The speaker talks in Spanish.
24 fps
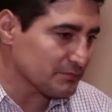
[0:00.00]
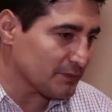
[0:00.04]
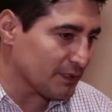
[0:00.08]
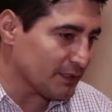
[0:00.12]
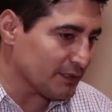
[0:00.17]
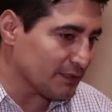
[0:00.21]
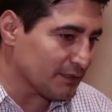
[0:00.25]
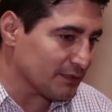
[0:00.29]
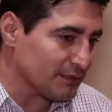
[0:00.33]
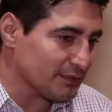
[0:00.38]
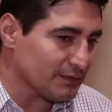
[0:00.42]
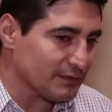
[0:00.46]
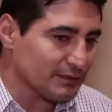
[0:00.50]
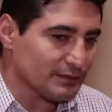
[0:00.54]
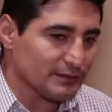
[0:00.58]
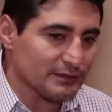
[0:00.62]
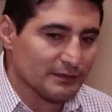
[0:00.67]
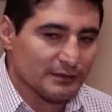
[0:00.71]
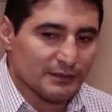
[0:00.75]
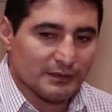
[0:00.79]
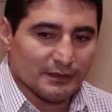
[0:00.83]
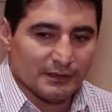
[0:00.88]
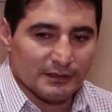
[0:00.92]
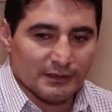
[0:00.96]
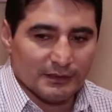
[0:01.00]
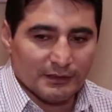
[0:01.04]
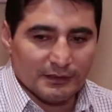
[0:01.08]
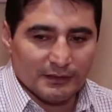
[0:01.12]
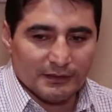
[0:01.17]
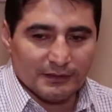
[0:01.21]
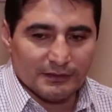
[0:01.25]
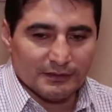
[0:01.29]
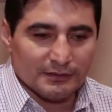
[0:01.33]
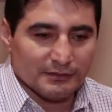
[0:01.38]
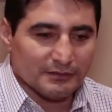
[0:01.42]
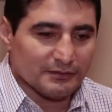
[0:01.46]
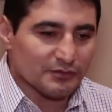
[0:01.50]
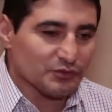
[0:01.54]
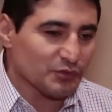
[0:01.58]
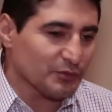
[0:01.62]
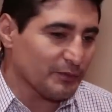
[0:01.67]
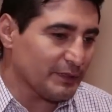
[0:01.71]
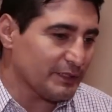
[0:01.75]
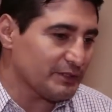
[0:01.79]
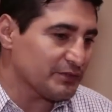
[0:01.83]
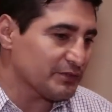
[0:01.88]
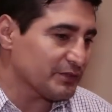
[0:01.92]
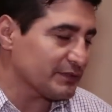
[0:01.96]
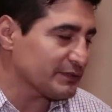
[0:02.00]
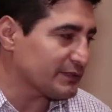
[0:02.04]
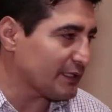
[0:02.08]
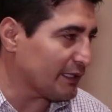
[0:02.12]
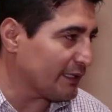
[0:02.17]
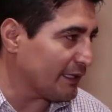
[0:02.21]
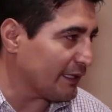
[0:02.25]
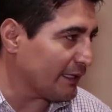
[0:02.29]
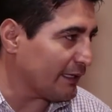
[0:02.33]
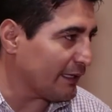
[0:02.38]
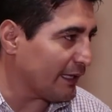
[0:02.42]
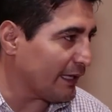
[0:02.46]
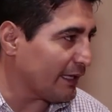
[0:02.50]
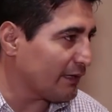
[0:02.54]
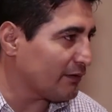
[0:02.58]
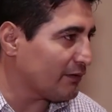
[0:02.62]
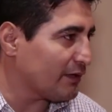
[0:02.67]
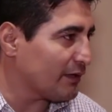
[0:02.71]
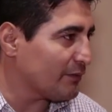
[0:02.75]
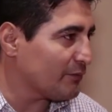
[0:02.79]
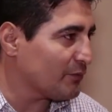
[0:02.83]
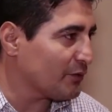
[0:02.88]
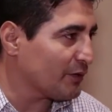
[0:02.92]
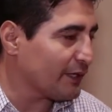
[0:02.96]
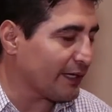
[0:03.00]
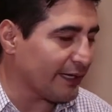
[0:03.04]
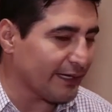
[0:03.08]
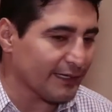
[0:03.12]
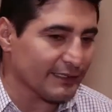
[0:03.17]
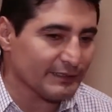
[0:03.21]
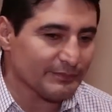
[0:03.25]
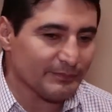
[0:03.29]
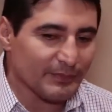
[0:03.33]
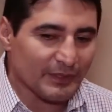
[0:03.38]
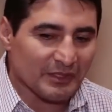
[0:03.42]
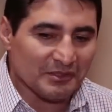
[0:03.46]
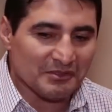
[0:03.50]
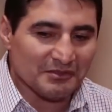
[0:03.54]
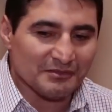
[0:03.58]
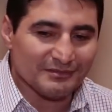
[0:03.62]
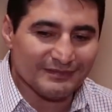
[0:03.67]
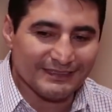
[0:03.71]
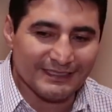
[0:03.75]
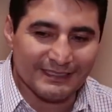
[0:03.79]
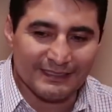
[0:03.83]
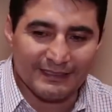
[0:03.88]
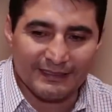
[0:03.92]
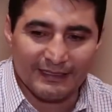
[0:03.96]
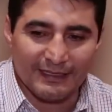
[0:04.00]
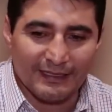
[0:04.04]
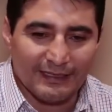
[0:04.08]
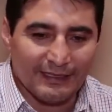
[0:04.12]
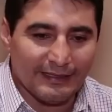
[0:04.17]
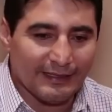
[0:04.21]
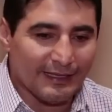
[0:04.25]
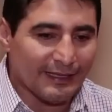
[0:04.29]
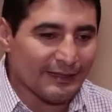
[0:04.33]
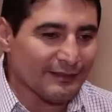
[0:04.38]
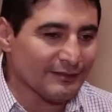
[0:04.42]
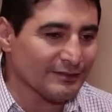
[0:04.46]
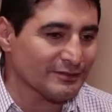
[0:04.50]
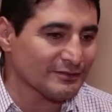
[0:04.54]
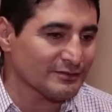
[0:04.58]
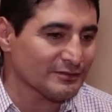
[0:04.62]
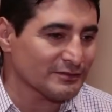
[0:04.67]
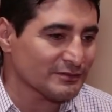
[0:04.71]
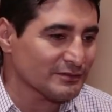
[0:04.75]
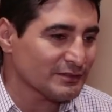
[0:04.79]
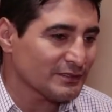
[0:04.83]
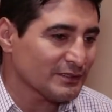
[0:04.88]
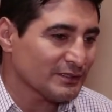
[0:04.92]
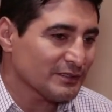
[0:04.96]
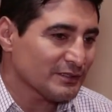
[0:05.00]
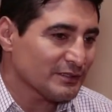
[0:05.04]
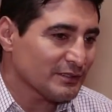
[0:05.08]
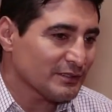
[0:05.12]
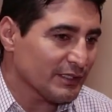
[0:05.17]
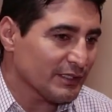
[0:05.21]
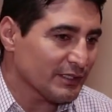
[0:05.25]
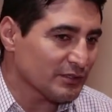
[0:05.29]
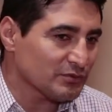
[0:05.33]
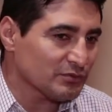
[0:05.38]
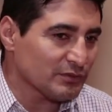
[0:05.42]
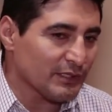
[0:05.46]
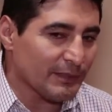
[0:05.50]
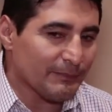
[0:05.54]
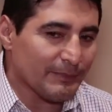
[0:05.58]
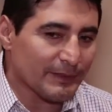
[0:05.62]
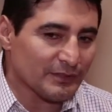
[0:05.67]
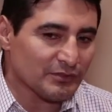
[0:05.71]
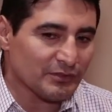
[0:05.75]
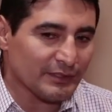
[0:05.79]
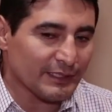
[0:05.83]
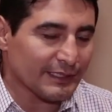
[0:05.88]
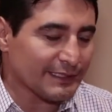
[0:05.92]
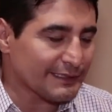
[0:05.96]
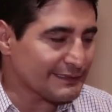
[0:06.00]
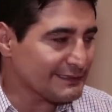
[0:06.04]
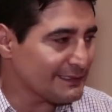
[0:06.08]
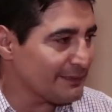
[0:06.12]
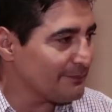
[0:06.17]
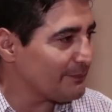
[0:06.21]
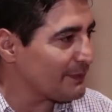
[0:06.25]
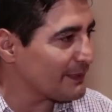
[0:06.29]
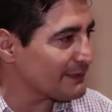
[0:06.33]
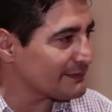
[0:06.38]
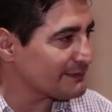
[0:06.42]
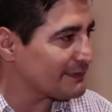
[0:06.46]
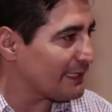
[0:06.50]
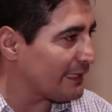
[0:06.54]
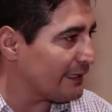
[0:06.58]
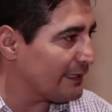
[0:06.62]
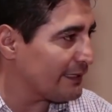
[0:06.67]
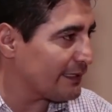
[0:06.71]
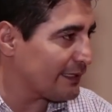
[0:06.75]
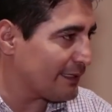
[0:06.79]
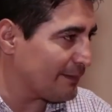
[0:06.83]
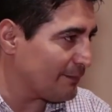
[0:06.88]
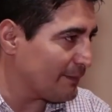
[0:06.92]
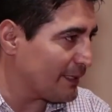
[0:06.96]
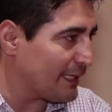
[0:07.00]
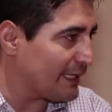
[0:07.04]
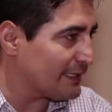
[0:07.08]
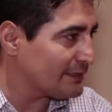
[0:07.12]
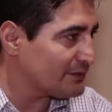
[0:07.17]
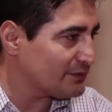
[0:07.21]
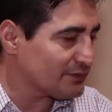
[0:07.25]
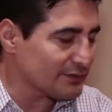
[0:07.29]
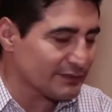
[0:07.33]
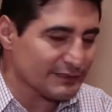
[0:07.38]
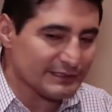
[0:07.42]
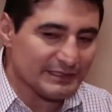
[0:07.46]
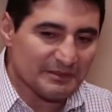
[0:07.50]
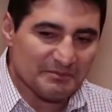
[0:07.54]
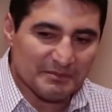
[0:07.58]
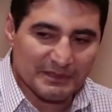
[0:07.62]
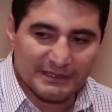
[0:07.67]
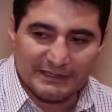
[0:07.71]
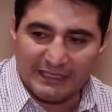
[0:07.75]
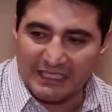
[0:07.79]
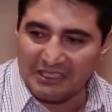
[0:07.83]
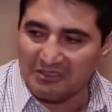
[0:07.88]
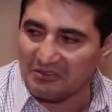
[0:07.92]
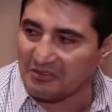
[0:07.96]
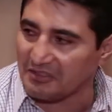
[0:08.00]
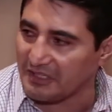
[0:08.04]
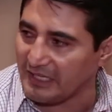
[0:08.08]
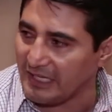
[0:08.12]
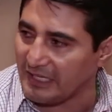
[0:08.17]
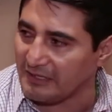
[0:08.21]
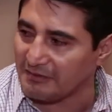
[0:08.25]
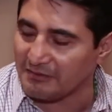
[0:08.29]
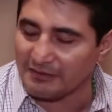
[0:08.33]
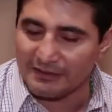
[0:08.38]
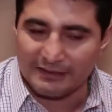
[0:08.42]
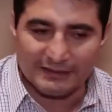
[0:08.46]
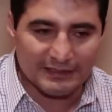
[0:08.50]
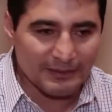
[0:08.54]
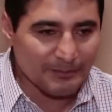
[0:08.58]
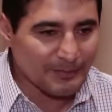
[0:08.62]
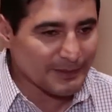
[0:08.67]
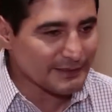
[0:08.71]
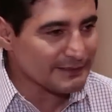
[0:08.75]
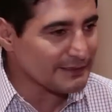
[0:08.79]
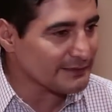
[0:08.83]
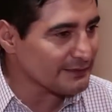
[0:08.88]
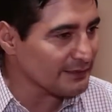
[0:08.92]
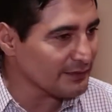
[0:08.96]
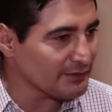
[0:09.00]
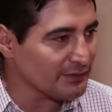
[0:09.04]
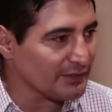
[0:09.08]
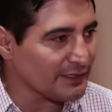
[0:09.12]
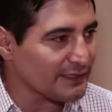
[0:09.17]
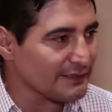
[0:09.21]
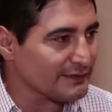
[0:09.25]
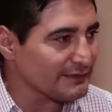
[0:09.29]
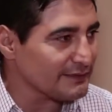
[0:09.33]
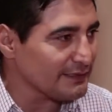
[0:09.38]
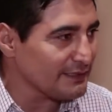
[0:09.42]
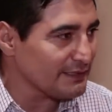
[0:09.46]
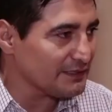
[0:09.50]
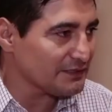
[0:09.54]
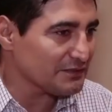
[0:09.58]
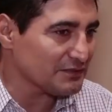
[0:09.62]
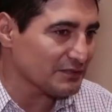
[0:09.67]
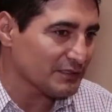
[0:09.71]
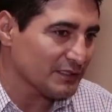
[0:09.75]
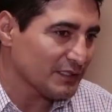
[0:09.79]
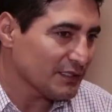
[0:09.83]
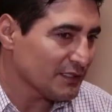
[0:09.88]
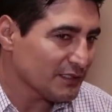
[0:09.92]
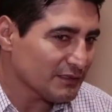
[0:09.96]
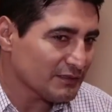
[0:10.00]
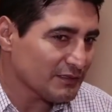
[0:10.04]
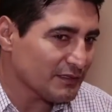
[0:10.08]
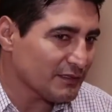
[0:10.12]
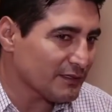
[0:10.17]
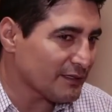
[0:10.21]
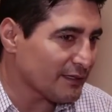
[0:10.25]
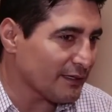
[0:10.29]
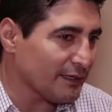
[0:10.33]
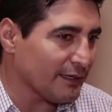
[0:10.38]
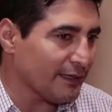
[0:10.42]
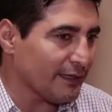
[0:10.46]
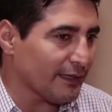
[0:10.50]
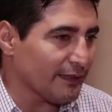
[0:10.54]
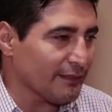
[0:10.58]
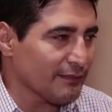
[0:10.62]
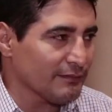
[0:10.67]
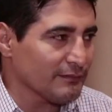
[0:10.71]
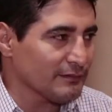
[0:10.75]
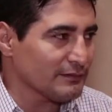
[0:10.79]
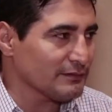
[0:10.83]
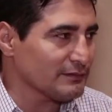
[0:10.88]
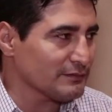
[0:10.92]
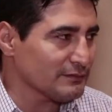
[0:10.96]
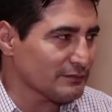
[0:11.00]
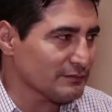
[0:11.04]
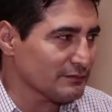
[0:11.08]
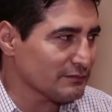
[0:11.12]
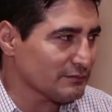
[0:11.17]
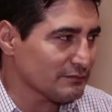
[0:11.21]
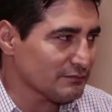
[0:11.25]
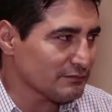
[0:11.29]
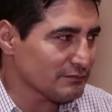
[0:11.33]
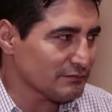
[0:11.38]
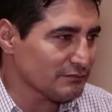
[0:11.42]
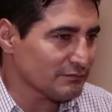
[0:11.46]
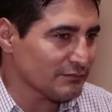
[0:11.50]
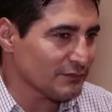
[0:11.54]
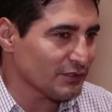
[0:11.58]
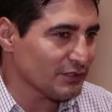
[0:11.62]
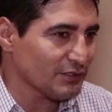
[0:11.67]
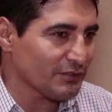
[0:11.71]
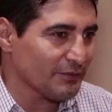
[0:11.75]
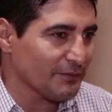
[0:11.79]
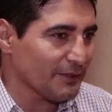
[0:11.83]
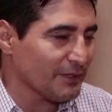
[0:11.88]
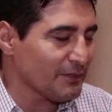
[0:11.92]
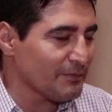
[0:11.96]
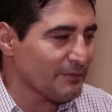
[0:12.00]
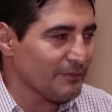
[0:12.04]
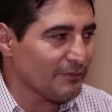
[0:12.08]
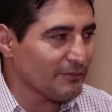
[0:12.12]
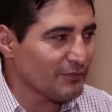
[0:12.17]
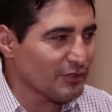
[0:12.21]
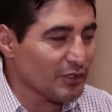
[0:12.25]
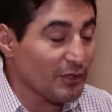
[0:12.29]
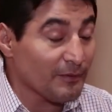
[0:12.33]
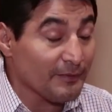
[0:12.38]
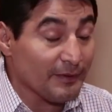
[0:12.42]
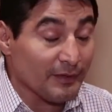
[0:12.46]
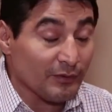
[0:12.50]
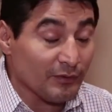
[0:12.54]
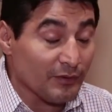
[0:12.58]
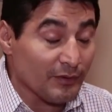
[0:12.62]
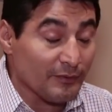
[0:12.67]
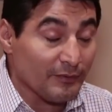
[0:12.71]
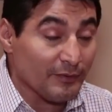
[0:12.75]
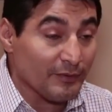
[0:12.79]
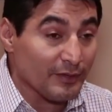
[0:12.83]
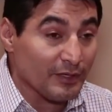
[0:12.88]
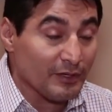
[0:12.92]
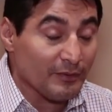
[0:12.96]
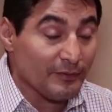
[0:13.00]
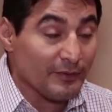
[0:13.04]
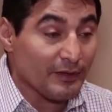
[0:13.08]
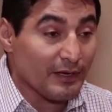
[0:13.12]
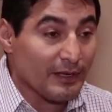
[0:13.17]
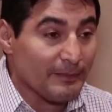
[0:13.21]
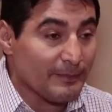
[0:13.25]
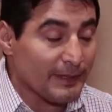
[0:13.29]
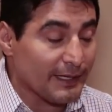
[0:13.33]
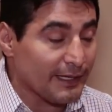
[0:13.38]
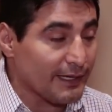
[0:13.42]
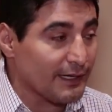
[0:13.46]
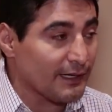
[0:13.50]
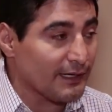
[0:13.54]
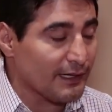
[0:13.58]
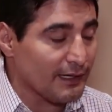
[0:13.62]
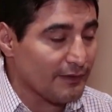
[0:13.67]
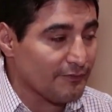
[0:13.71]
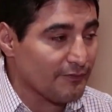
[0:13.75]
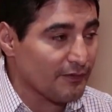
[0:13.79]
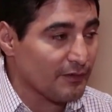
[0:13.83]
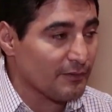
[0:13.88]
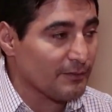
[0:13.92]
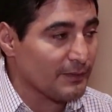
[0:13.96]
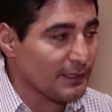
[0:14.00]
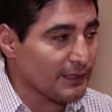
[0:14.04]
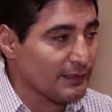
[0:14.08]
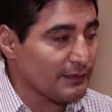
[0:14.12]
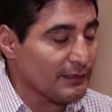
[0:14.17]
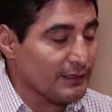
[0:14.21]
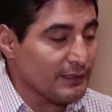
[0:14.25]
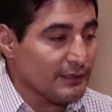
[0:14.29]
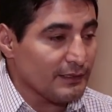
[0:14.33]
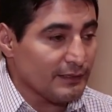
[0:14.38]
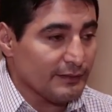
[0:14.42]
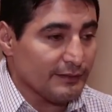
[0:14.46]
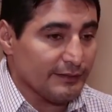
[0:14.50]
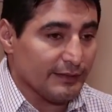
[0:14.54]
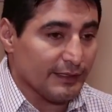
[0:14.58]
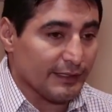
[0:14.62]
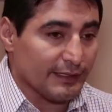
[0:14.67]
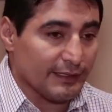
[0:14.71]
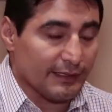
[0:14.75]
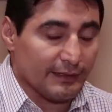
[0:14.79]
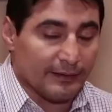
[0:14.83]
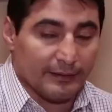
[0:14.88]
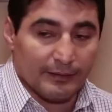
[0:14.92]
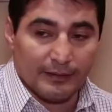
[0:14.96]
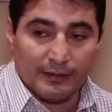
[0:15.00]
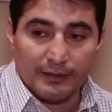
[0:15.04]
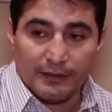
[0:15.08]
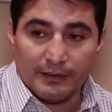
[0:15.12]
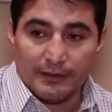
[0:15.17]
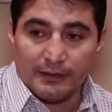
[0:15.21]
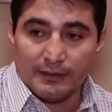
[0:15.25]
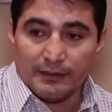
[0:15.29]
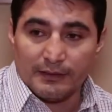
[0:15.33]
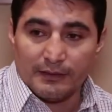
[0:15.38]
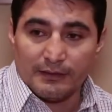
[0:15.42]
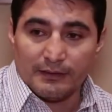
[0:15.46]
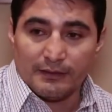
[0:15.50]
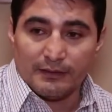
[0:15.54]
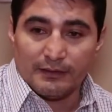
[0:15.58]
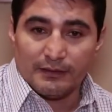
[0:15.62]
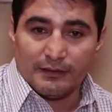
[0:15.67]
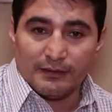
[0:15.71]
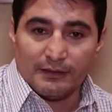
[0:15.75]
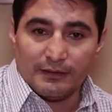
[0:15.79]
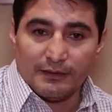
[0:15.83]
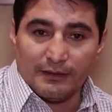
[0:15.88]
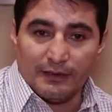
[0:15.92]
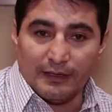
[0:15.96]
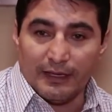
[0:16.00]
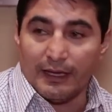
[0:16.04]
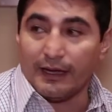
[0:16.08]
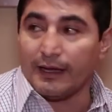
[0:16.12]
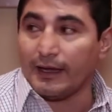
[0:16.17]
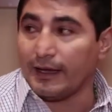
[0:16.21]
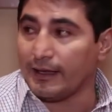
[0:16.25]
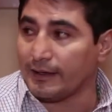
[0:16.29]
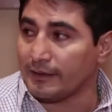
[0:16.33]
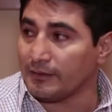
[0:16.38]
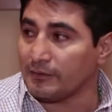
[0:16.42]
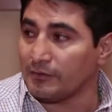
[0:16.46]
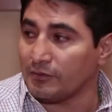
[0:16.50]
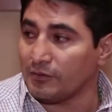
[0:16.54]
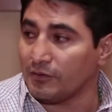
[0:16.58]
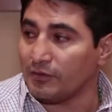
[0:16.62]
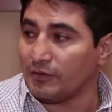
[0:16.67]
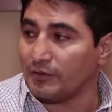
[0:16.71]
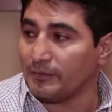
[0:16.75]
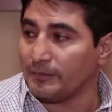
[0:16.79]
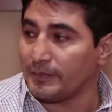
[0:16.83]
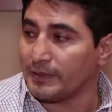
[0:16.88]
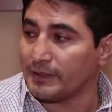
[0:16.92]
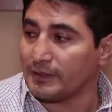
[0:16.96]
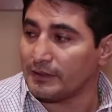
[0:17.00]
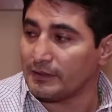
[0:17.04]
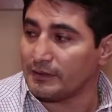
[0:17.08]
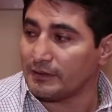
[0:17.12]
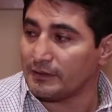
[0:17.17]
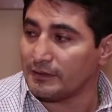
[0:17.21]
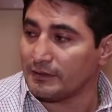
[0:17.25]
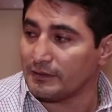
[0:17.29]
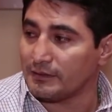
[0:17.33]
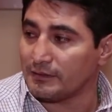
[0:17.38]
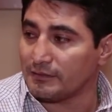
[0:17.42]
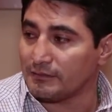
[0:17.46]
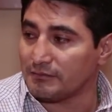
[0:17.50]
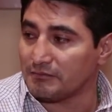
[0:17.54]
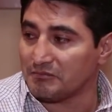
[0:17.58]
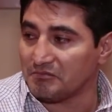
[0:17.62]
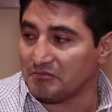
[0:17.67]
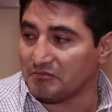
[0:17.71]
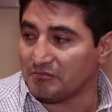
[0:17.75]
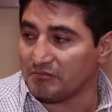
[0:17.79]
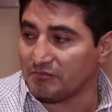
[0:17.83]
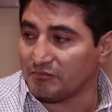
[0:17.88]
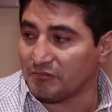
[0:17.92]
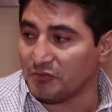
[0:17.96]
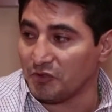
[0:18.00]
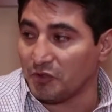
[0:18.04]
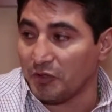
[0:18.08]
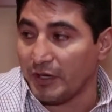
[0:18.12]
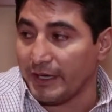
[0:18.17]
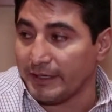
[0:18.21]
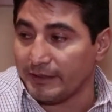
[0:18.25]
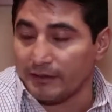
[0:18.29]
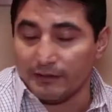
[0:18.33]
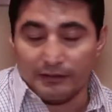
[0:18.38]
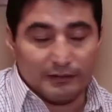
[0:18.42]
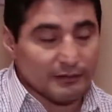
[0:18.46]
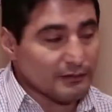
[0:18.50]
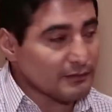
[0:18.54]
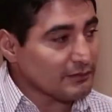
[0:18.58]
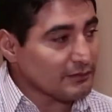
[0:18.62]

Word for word: Ah, su vicio es el dinero, las mujeres, pero en realidad no. Es una persona que siempre está en el gimnasio, que siempre está corriendo, que siempre está haciendo ejercicio. En realidad no, veo, no, veo, no veo la manera, la forma de que le agarre un golpe. No hay.